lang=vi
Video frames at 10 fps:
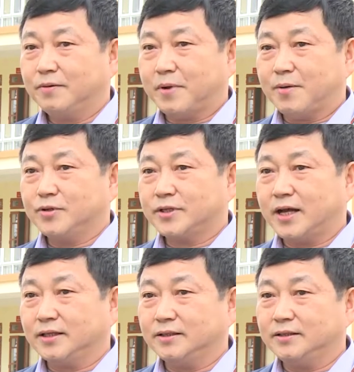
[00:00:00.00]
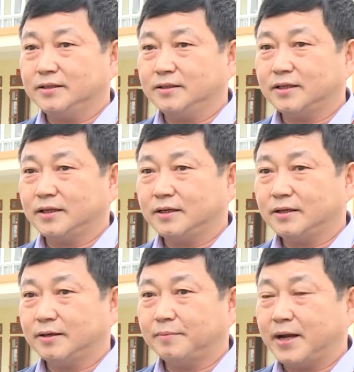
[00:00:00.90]
3 buổi sáng thứ
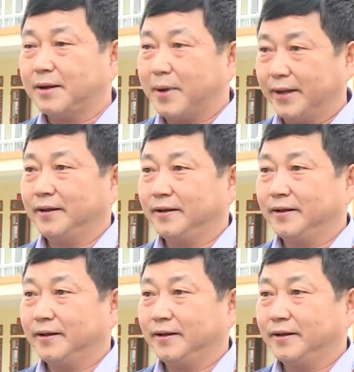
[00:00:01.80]
3 năm 7.